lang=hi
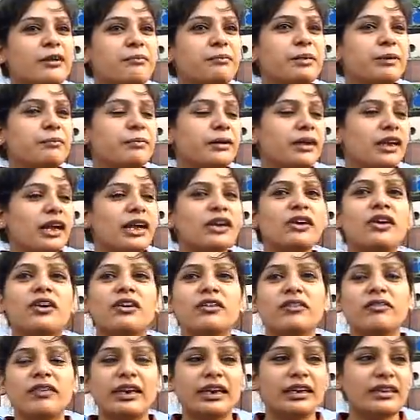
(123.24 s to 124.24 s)
पीपल आर
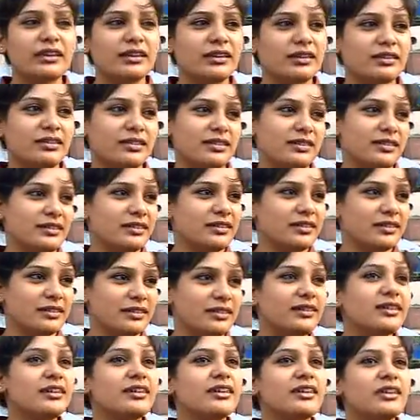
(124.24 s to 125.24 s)
नॉट वेरी कंसर्न
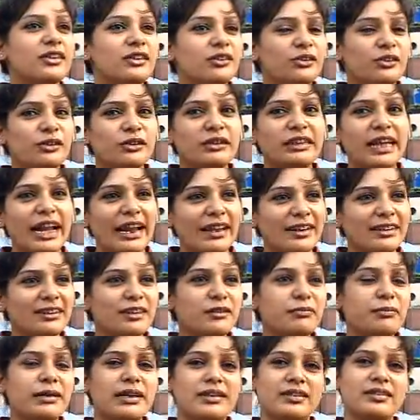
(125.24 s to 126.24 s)
तो दैट इज़
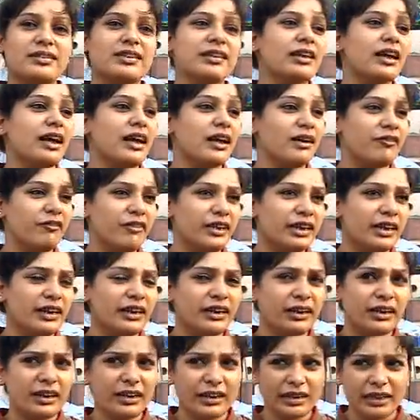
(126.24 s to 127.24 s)
द बेस्ट थिंग आई वी
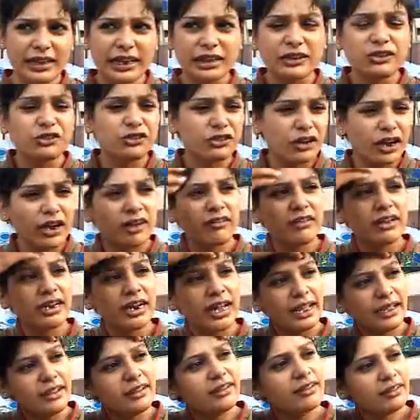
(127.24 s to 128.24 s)
कैन एन्जॉय आवर
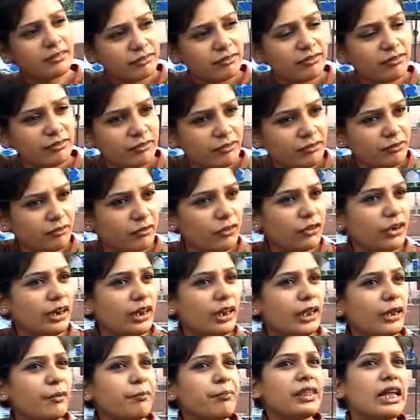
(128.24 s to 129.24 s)
लाइफ
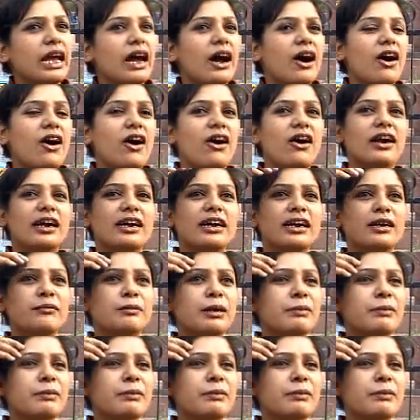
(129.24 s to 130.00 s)
फुल्ली और अगर